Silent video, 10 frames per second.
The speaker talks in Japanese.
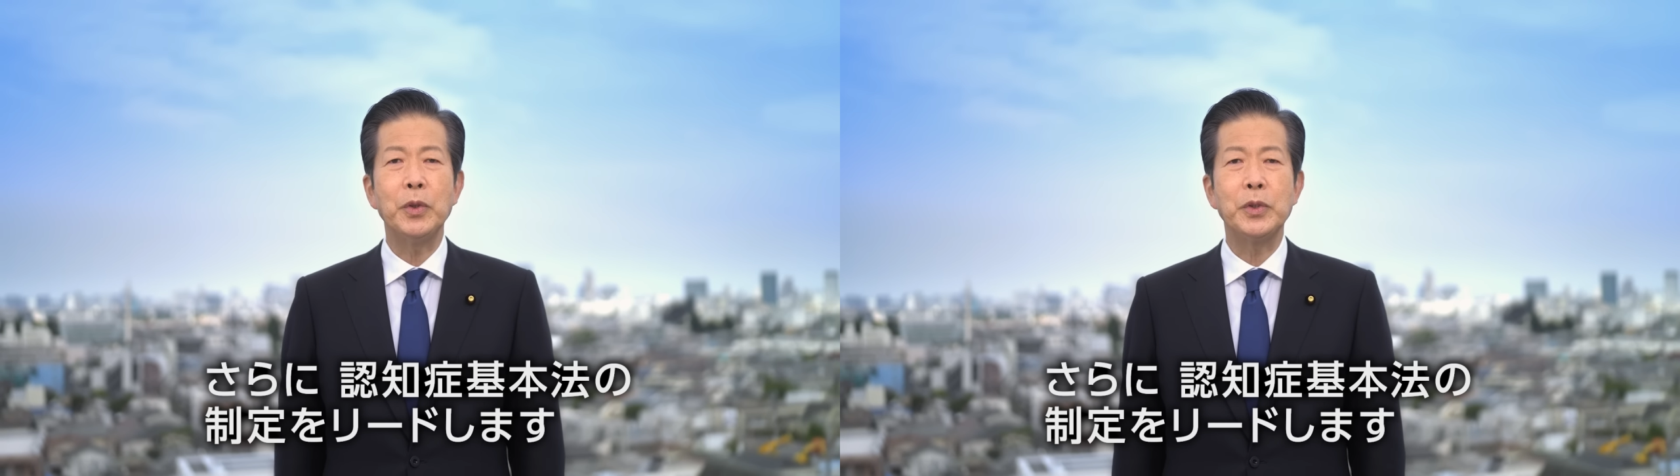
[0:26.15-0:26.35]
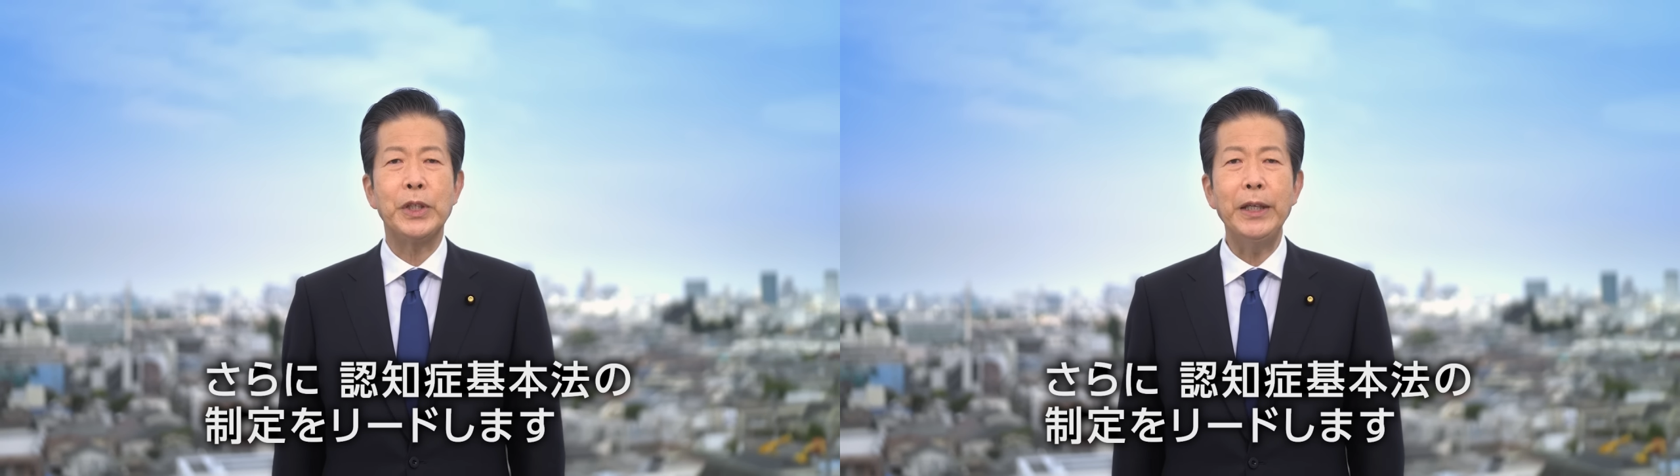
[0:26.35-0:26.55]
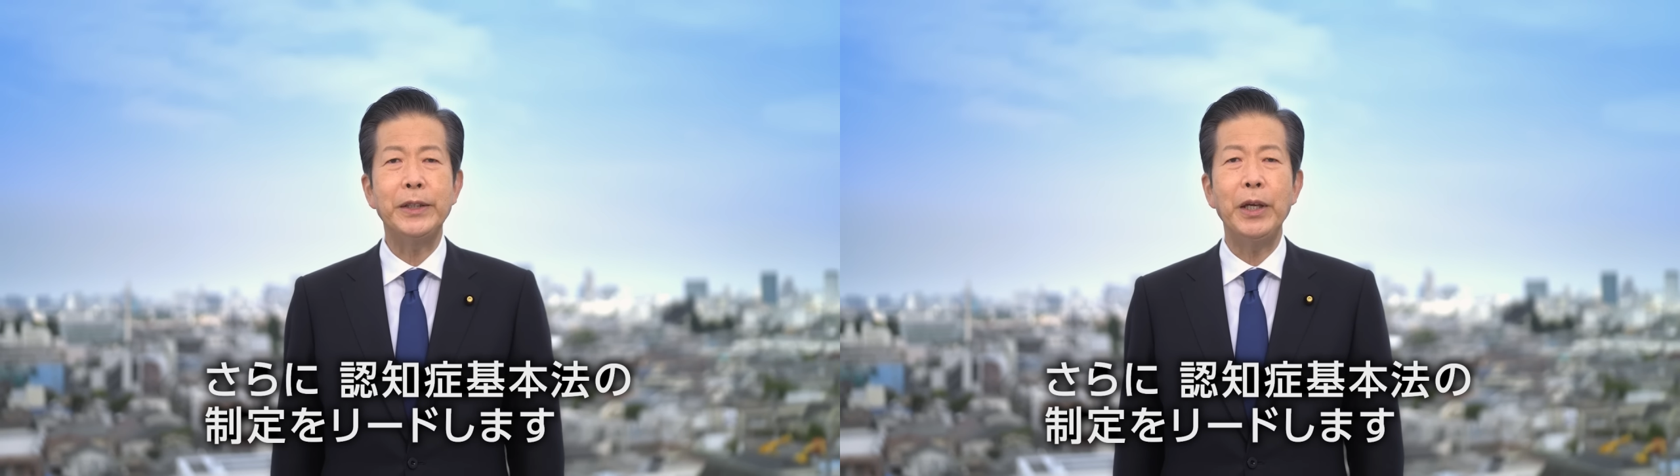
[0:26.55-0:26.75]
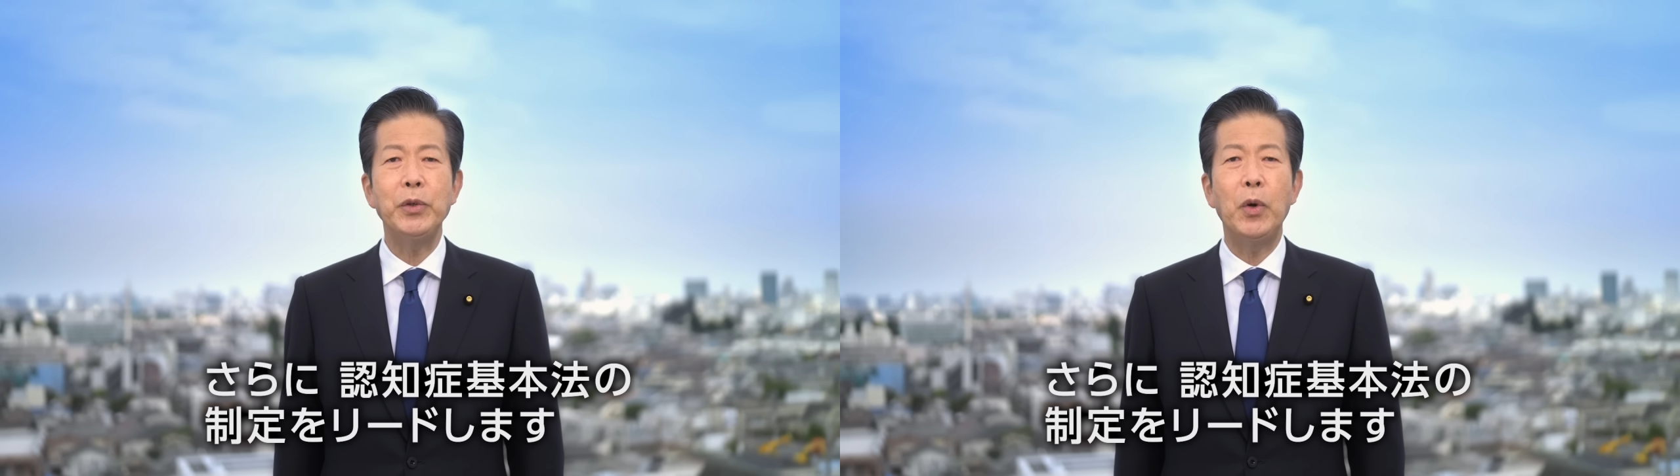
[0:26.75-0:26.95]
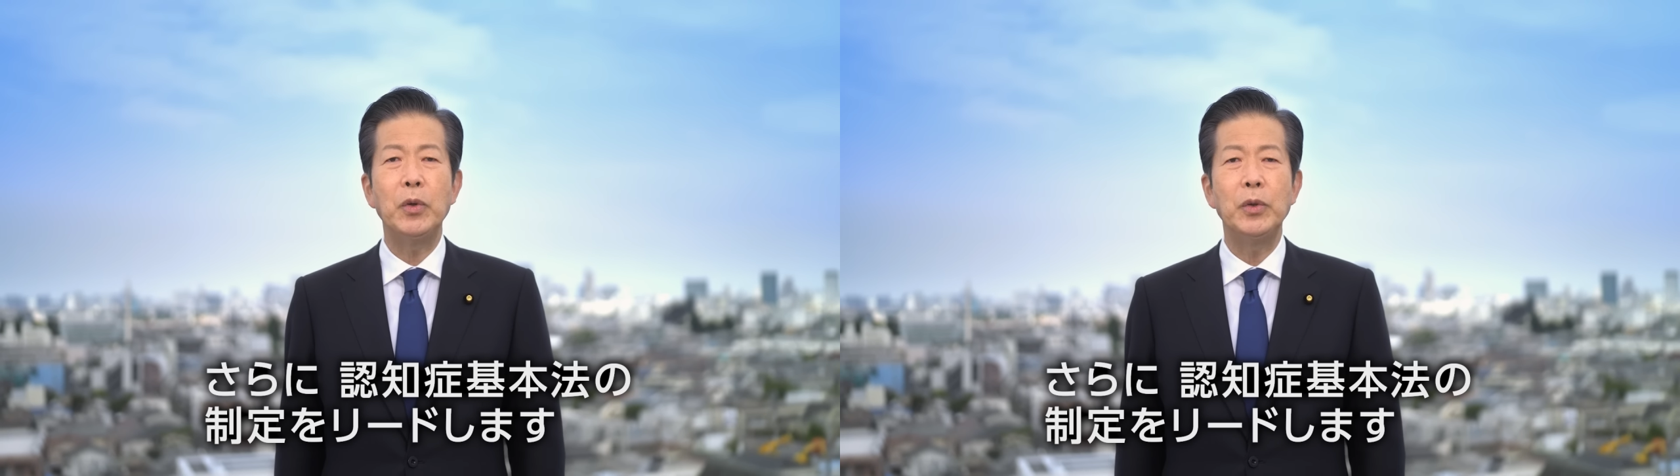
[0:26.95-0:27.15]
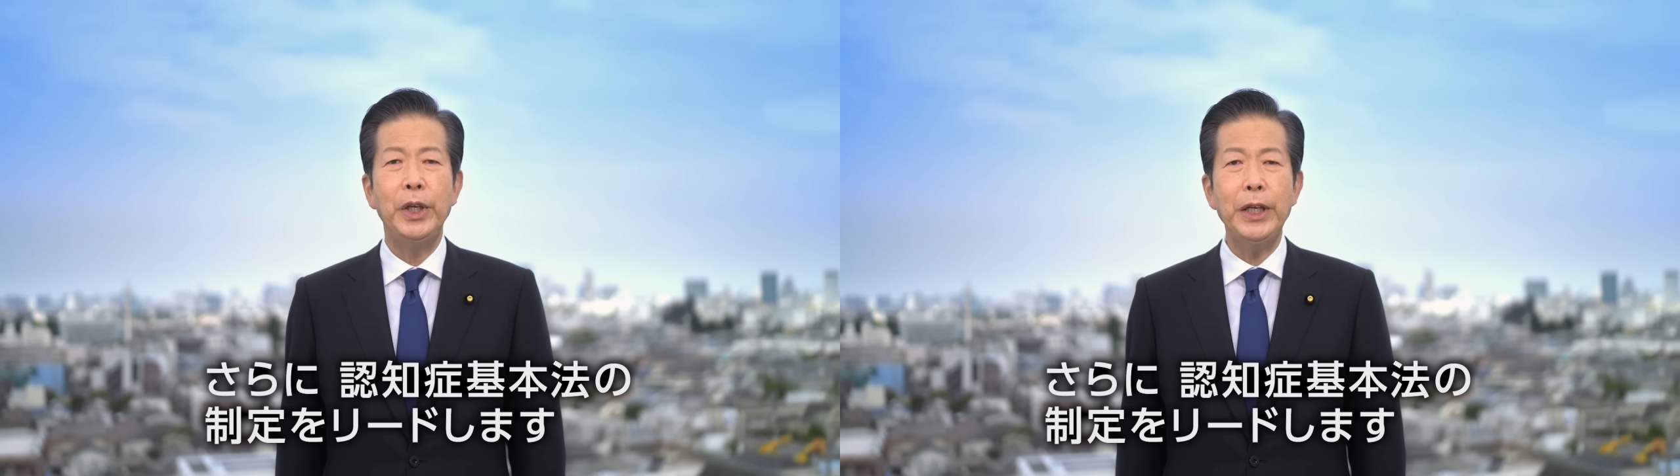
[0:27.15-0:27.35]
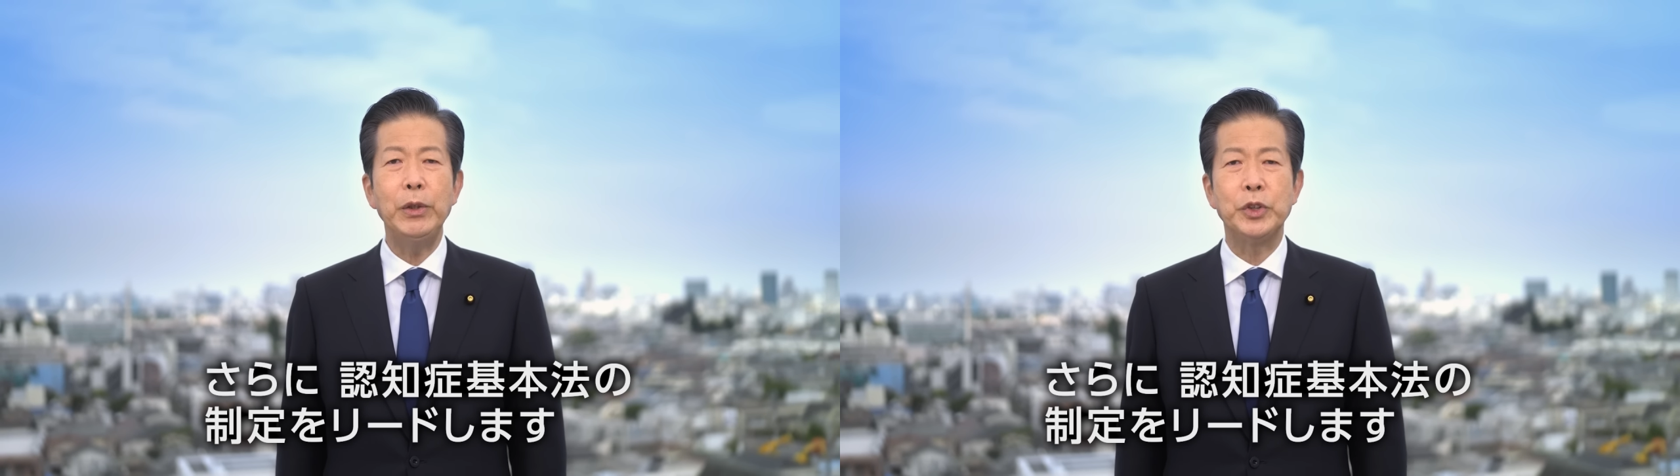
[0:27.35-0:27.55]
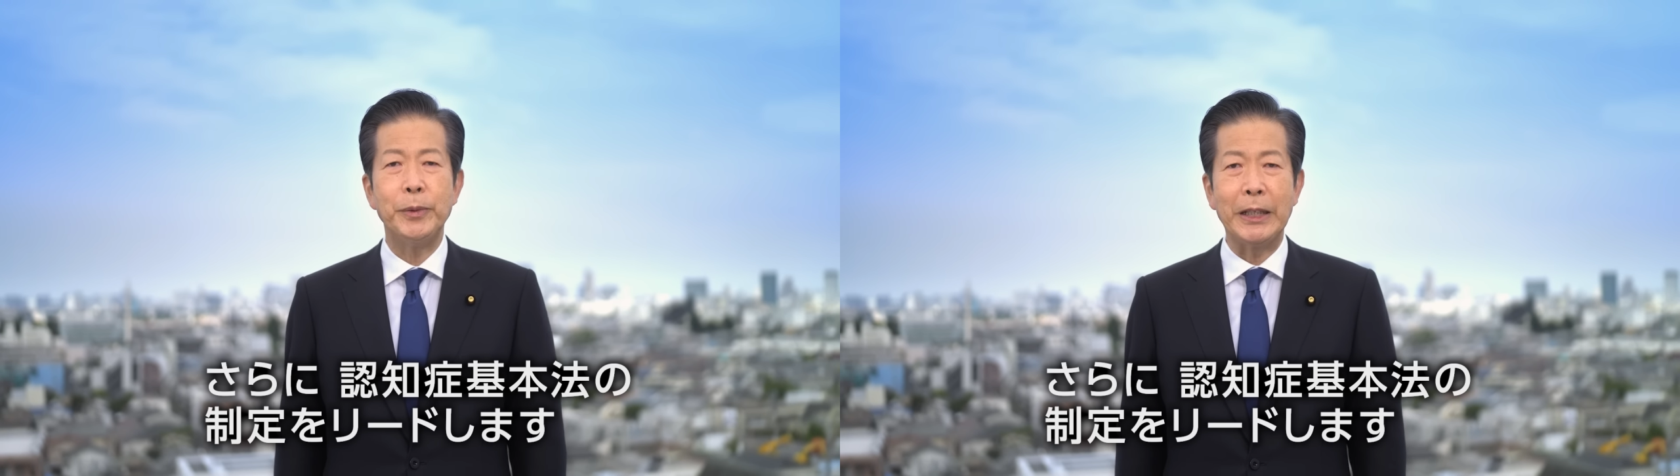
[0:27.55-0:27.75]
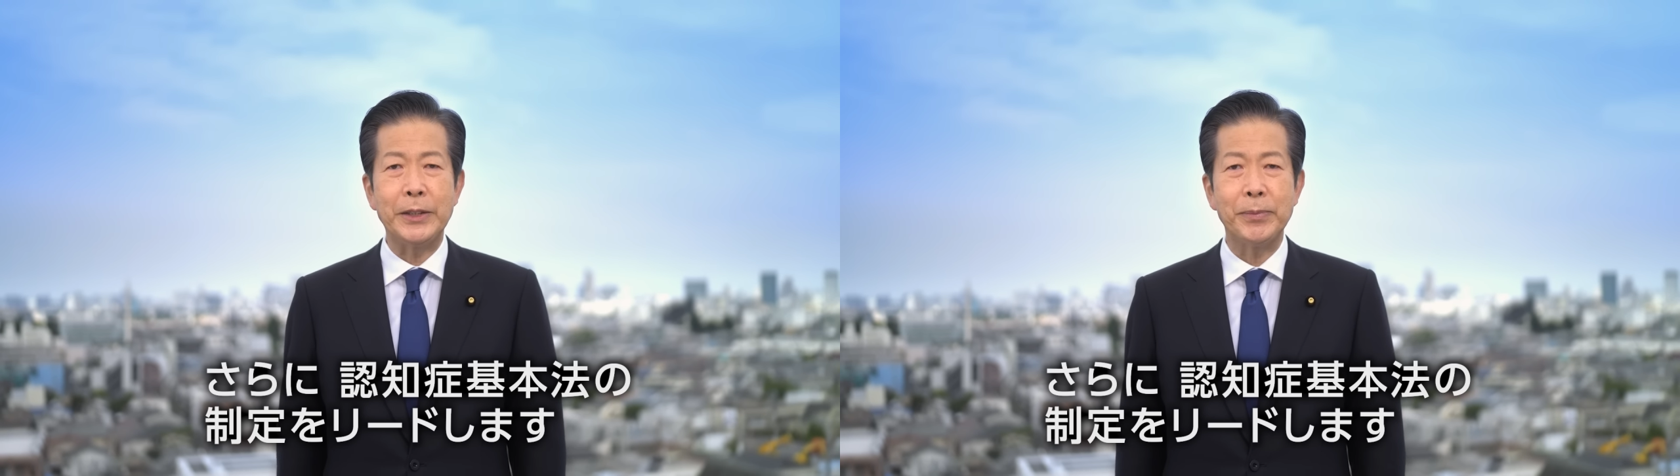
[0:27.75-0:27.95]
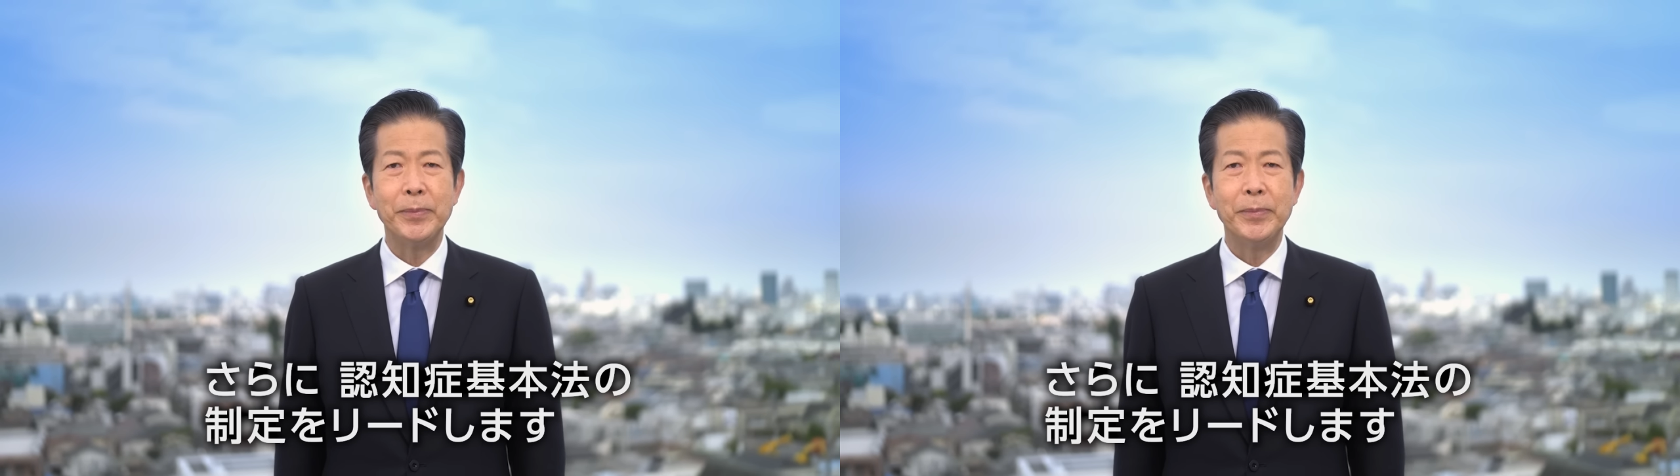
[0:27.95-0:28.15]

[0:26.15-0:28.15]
の制定をリードします